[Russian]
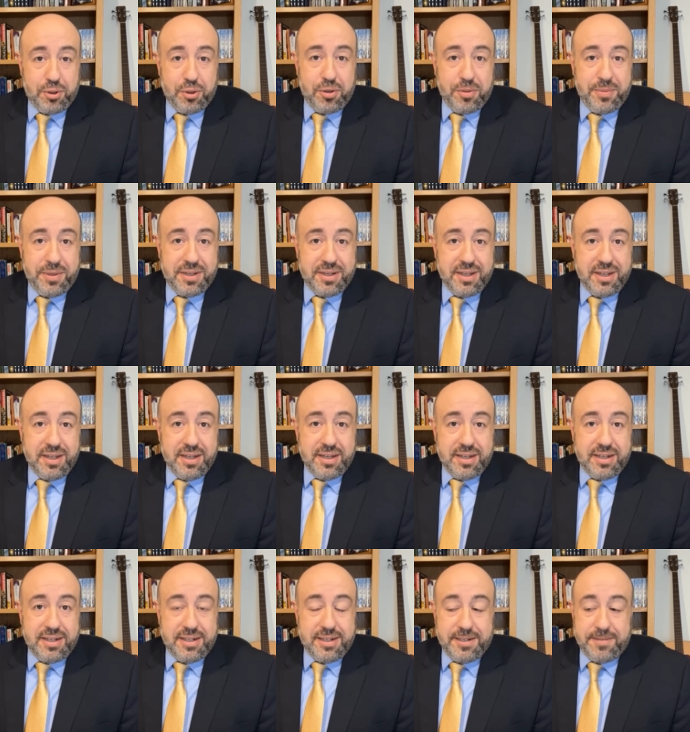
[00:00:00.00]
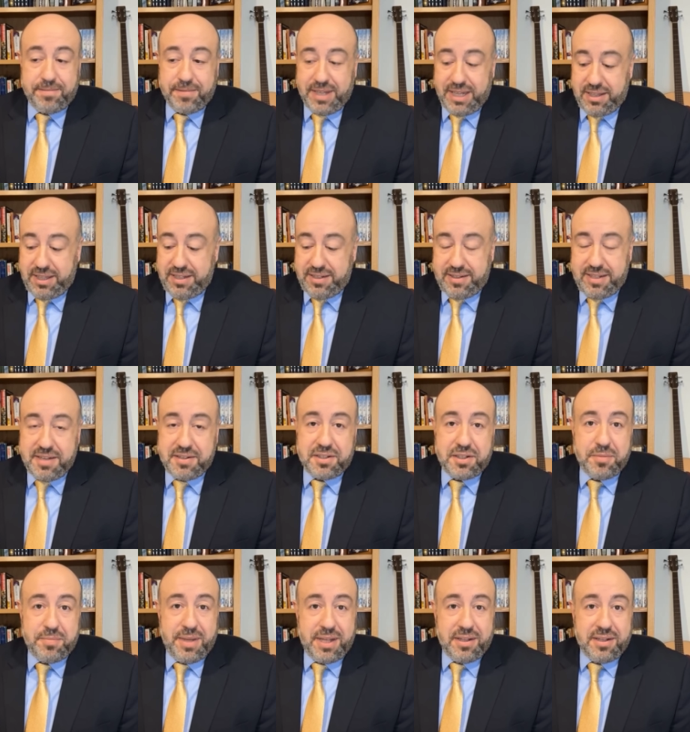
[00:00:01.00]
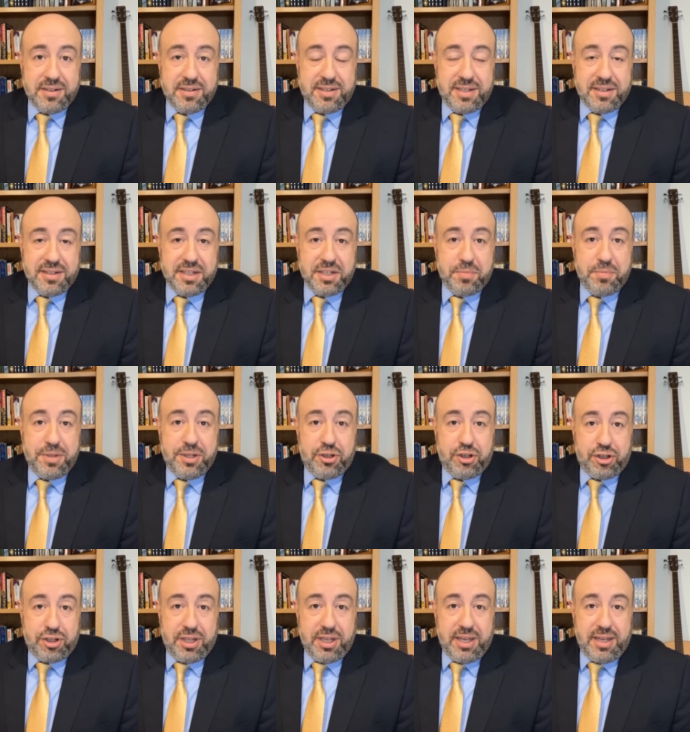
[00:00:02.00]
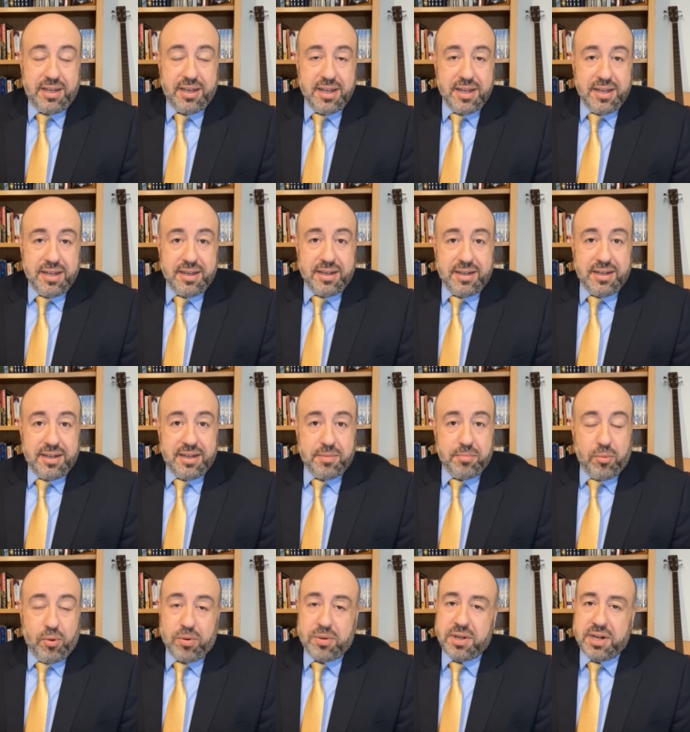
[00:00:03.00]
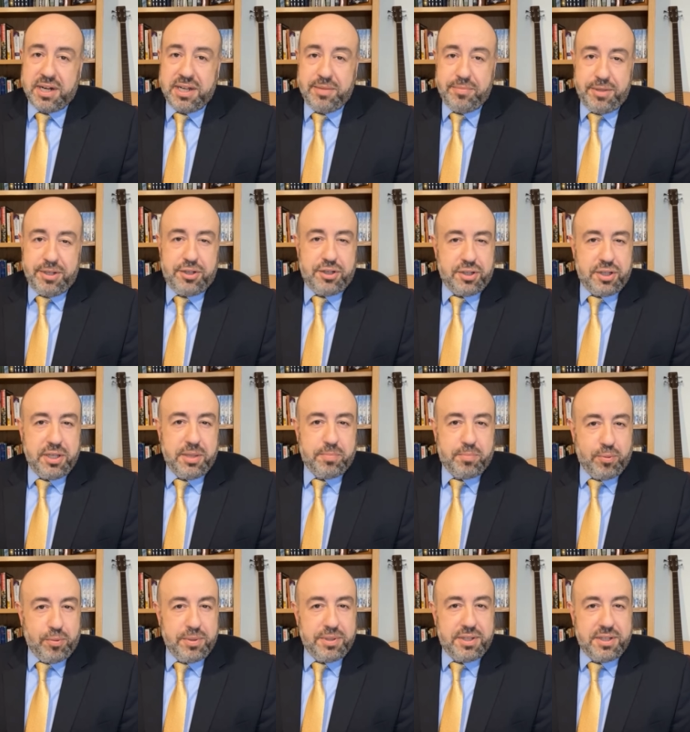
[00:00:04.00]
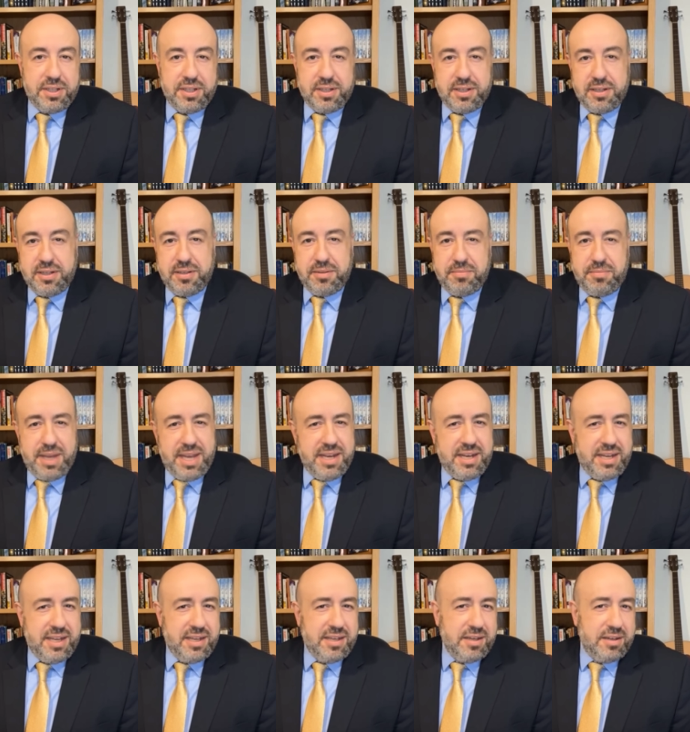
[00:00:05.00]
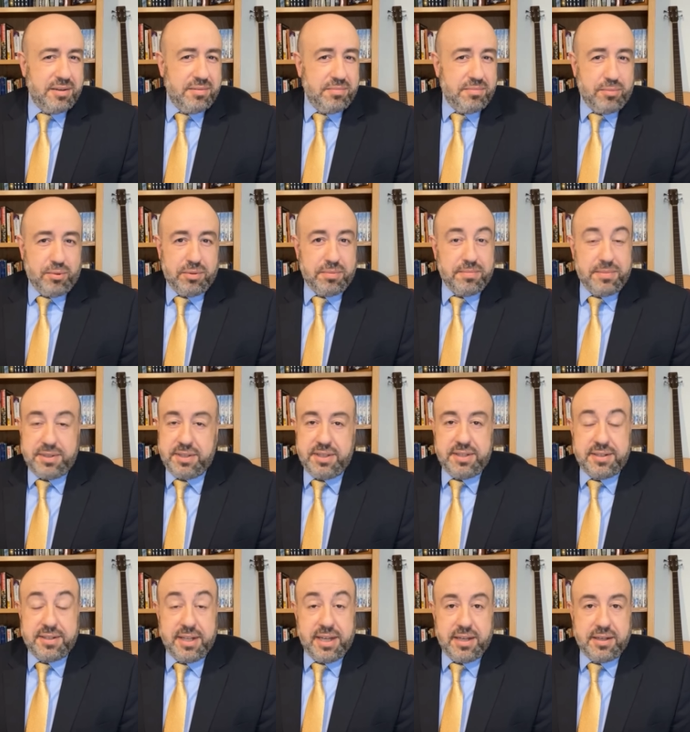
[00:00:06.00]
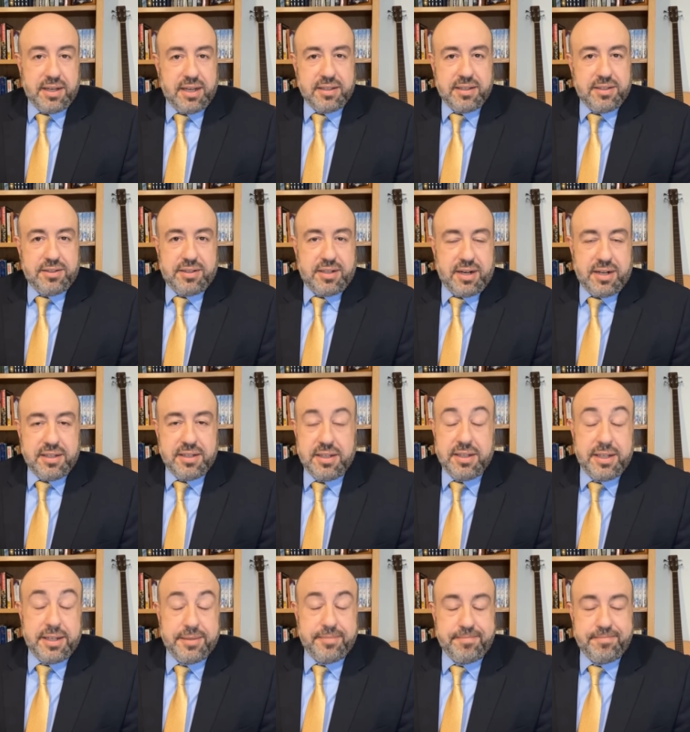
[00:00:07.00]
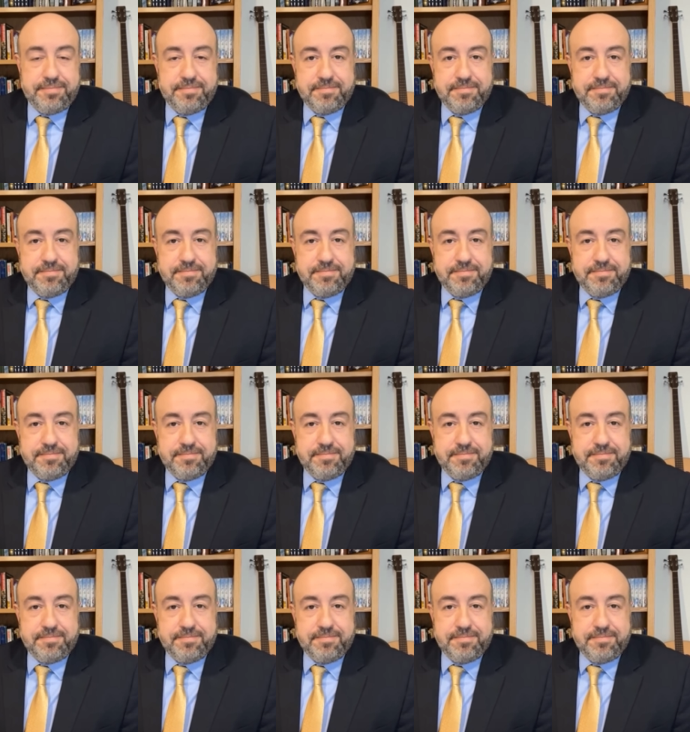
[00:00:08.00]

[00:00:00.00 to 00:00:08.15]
доме, э, это, естественно, делает мечты э, мокрые, мечты Путина менее, не знаю, как-то странно, да.